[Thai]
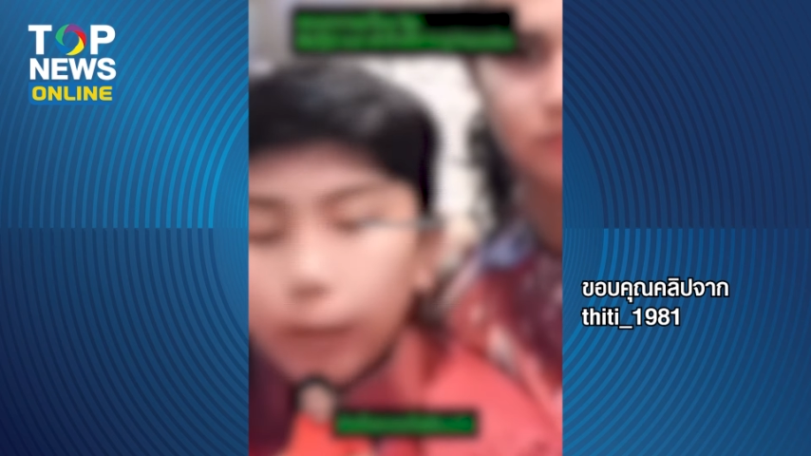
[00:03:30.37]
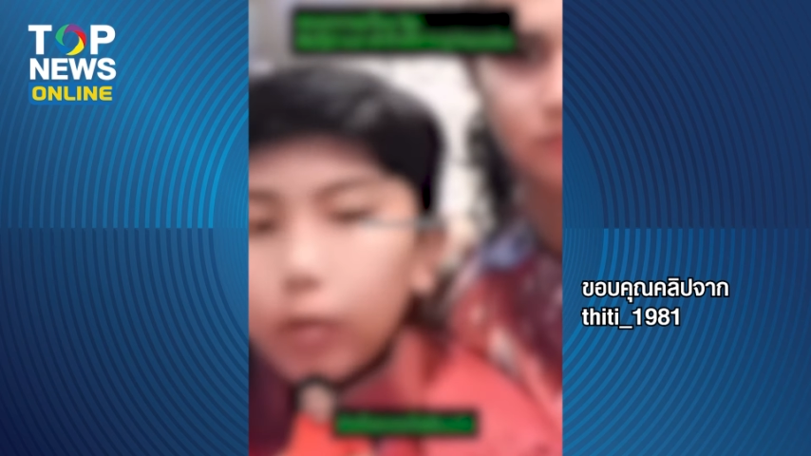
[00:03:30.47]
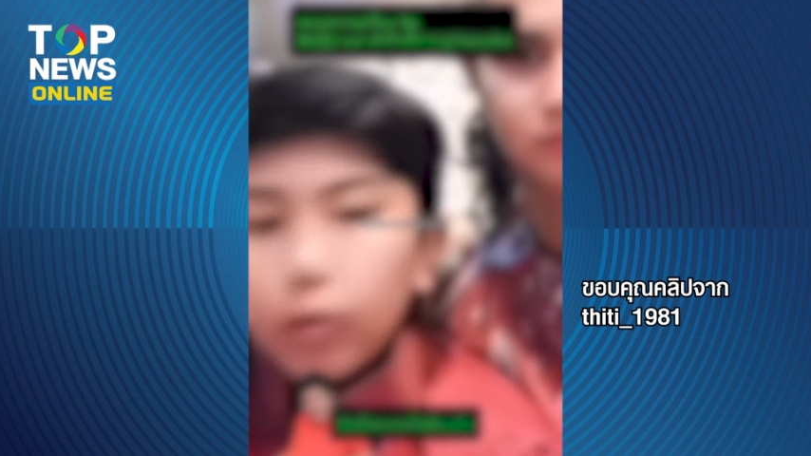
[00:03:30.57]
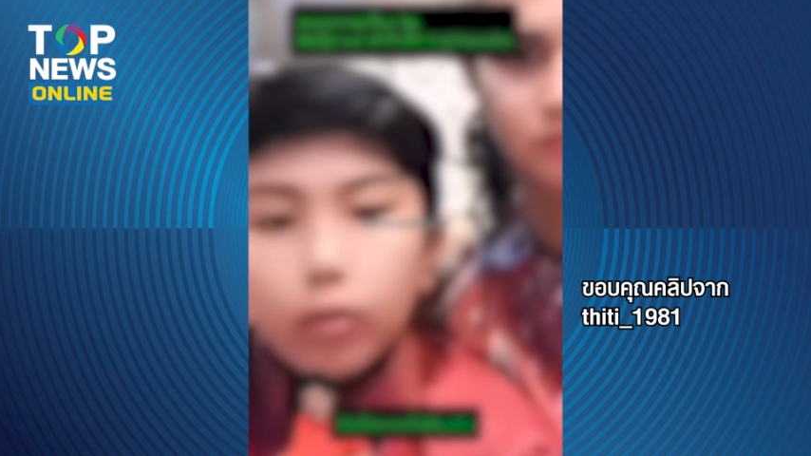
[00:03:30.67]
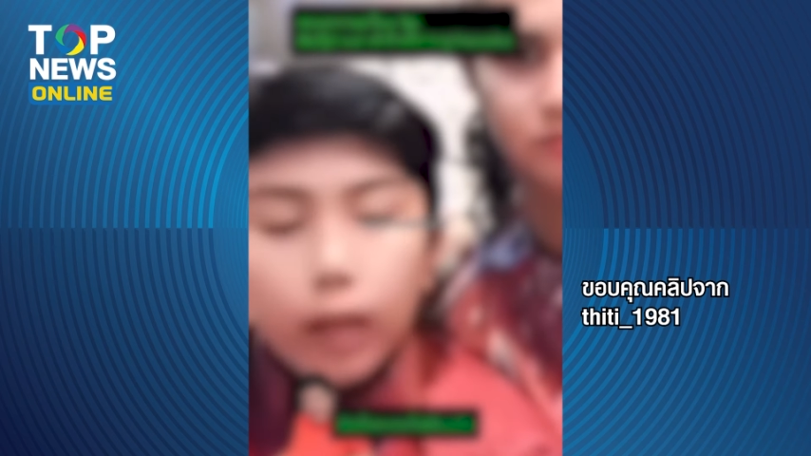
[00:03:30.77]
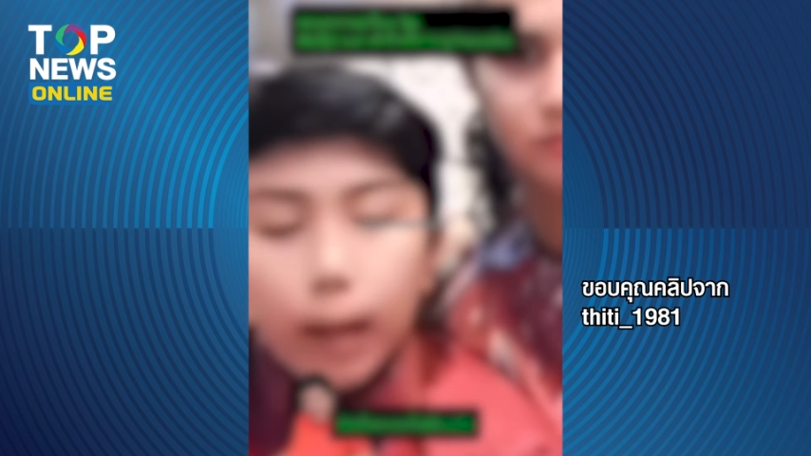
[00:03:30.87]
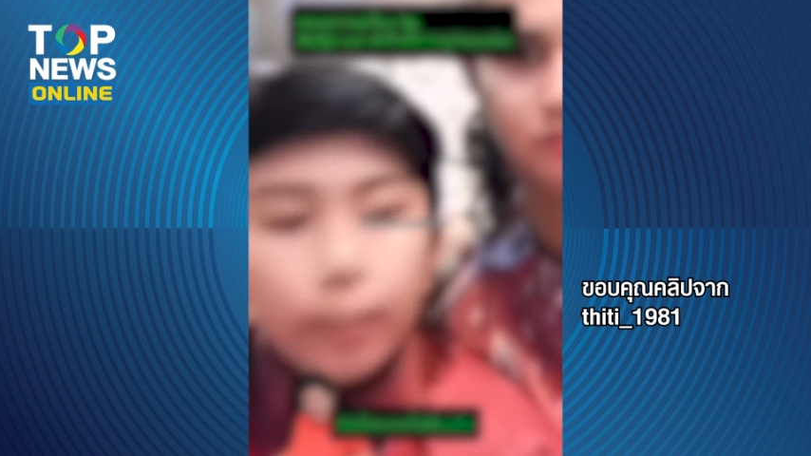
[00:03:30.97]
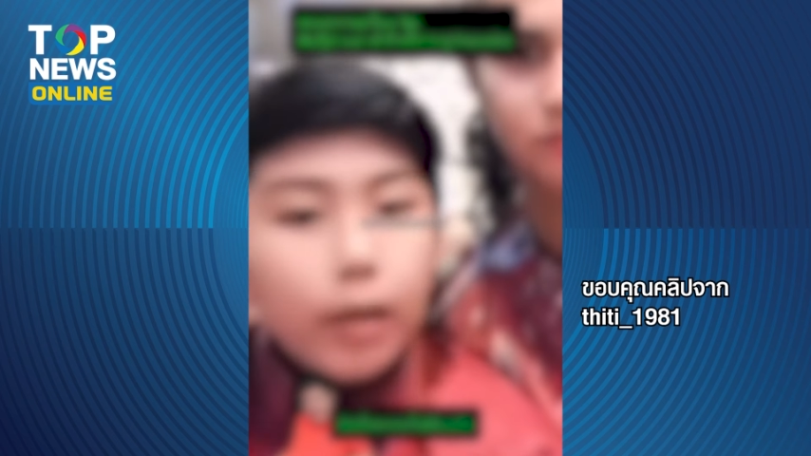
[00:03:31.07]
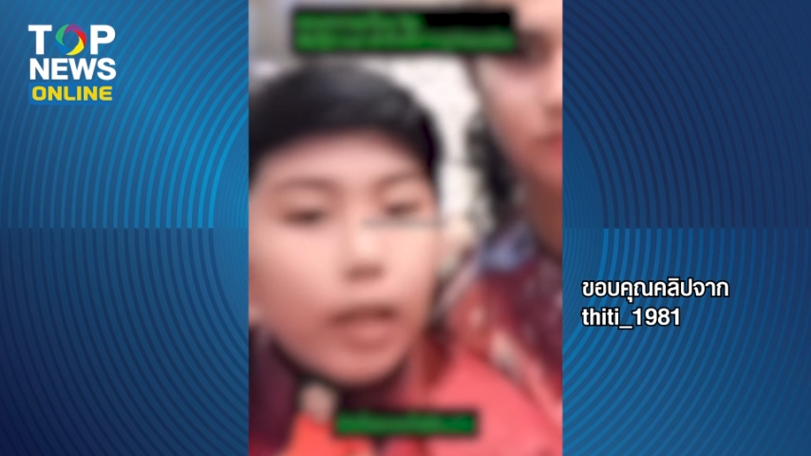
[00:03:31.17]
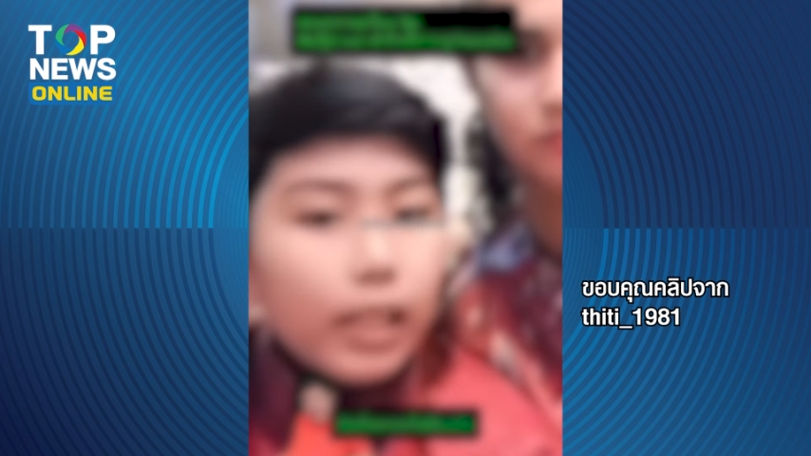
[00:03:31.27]
มนุษย์ครับ
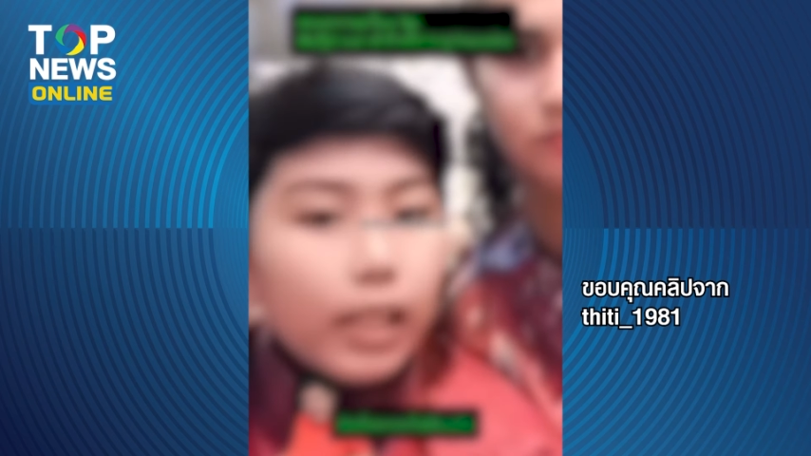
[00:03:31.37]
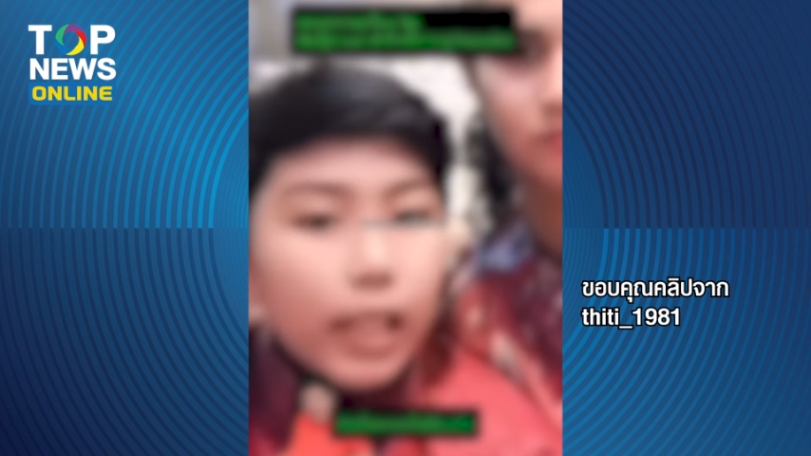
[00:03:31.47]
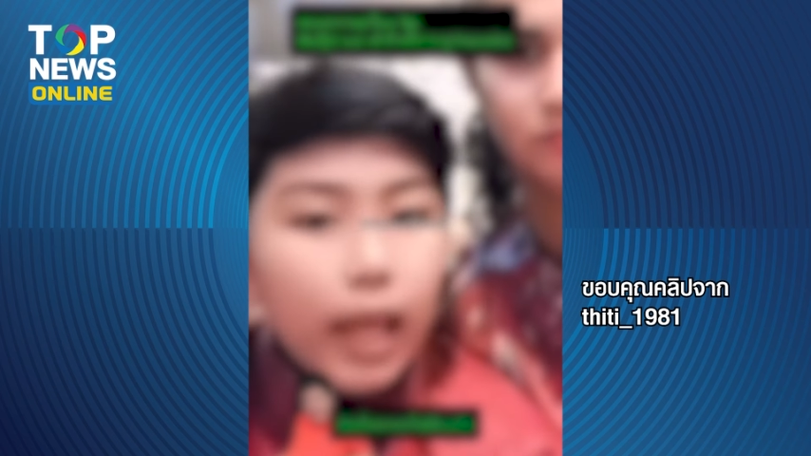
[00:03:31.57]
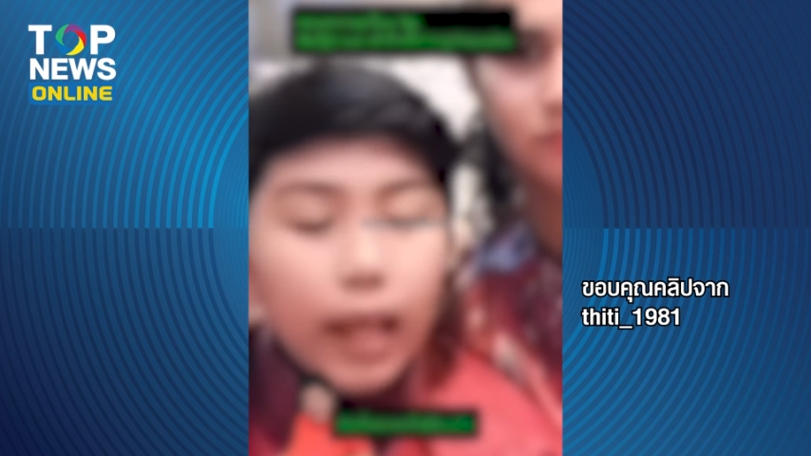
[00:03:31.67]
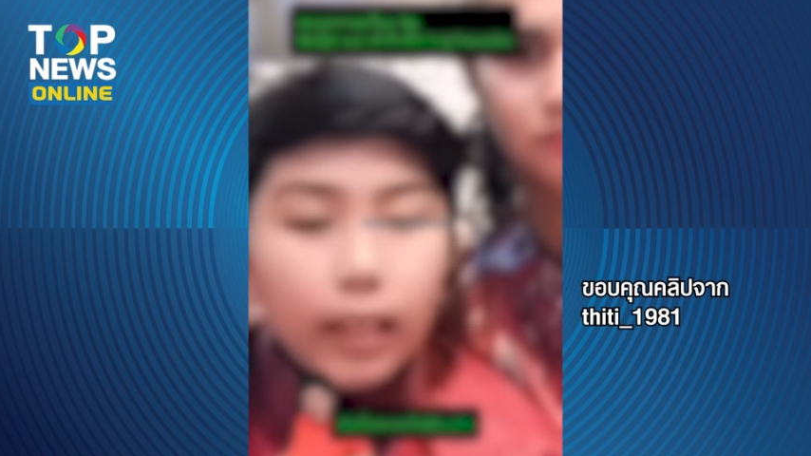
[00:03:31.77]
และ